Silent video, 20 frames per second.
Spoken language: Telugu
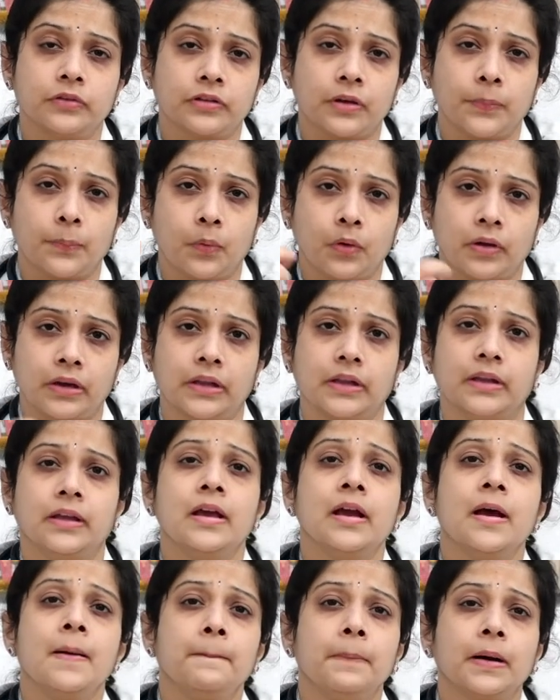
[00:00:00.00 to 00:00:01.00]
వచ్చే పొగని
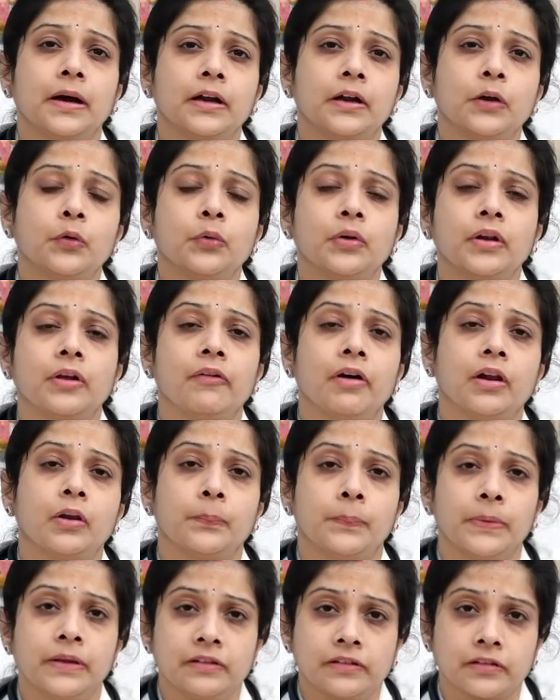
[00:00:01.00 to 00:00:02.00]
పక్కన ఉన్న
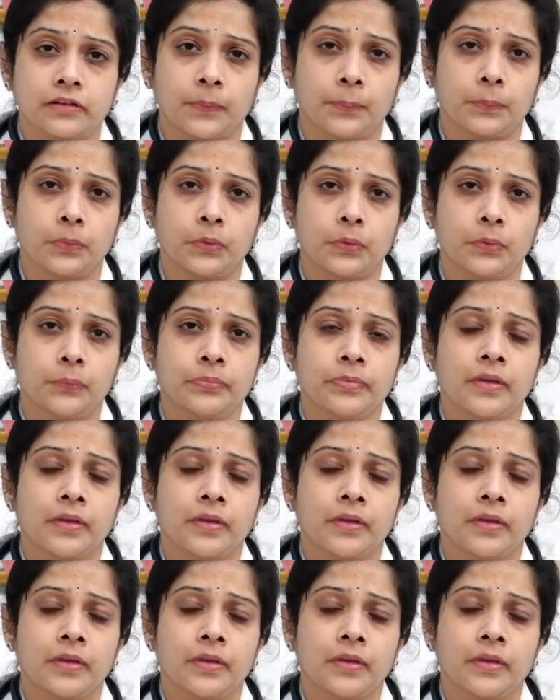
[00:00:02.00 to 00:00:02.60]
వాళ్ళు పీల్చినప్పుడు